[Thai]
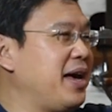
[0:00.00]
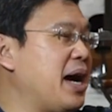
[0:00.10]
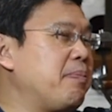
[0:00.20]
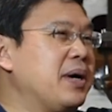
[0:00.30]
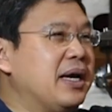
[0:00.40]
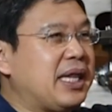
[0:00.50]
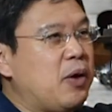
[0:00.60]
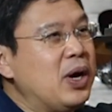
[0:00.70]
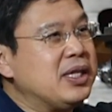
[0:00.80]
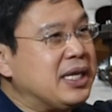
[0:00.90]
นะครับ
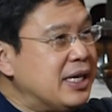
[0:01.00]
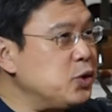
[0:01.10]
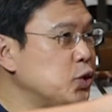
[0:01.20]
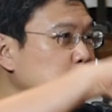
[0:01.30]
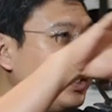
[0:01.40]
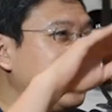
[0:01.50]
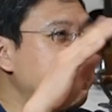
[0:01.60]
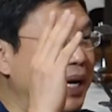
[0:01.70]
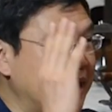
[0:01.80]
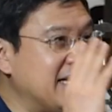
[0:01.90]
แต่ว่าถึงจุดหนึ่ง
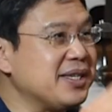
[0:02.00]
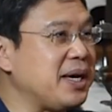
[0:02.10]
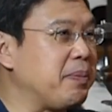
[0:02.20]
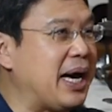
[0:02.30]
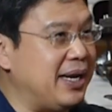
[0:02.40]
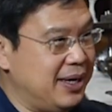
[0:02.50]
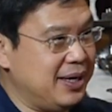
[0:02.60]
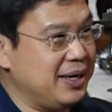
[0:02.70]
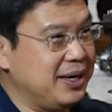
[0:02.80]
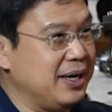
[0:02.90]
มัน intercept กัน
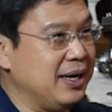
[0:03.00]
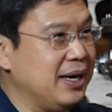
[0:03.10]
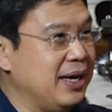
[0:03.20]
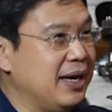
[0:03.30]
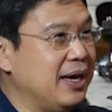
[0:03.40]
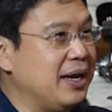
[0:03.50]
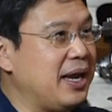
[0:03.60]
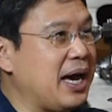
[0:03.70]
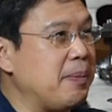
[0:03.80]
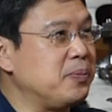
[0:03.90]

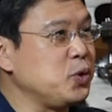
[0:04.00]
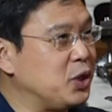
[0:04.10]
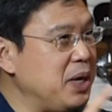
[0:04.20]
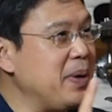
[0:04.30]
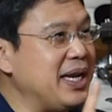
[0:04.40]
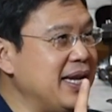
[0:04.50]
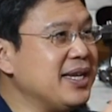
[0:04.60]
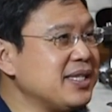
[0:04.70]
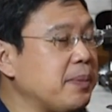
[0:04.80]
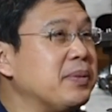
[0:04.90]
นะครับจุดที่มัน
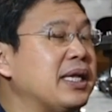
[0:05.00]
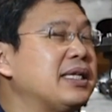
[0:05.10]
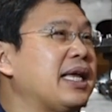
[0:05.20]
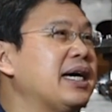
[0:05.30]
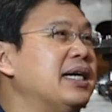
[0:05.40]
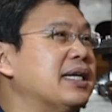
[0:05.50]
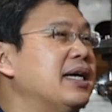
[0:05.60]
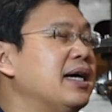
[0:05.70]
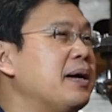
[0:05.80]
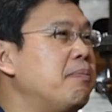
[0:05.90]
intercept ถ้าเกิด
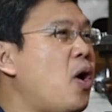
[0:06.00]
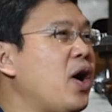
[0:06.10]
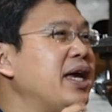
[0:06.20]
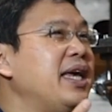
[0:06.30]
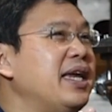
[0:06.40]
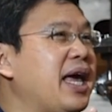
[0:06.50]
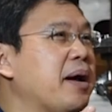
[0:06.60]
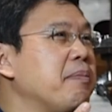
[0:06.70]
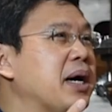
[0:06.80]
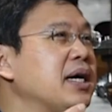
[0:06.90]
มองให้ดี
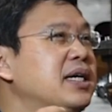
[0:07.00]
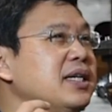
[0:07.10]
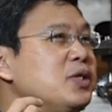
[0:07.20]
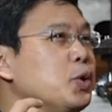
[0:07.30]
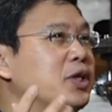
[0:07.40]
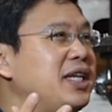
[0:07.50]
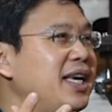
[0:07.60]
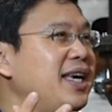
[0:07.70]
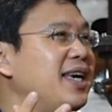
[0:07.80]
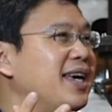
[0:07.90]
เนี่ยมันก็คือจุด
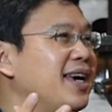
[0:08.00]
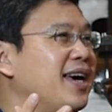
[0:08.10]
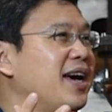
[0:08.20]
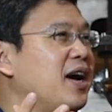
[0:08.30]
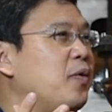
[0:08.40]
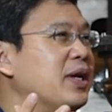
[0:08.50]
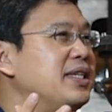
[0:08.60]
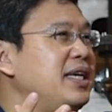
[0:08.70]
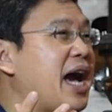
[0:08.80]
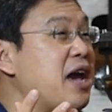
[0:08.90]
ที่วัน
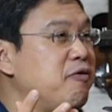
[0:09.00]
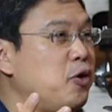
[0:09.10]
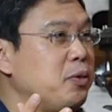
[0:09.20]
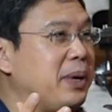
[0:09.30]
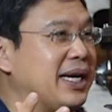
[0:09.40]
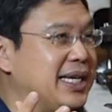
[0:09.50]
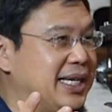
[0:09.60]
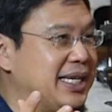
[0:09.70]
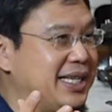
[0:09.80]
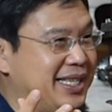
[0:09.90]
ที่ iPhone มันเกิด